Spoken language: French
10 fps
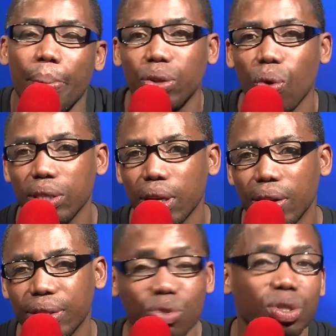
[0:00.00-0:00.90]
pas trois
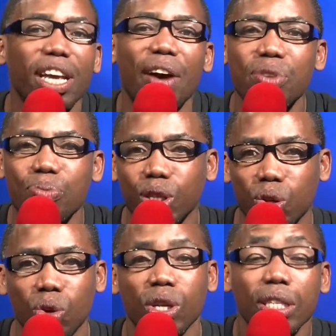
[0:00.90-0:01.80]
ans. Hein. Lui, c'est à vie parce
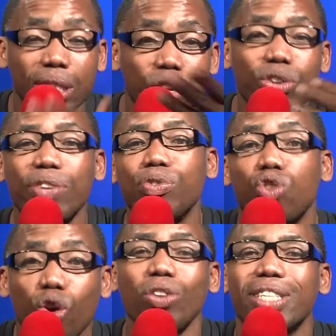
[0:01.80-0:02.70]
que c'est lui qui vous
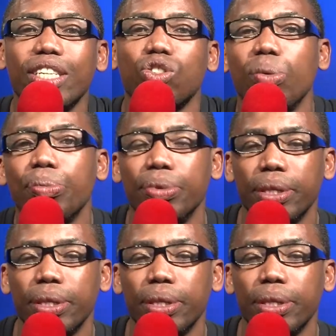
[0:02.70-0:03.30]
creuse les tombes.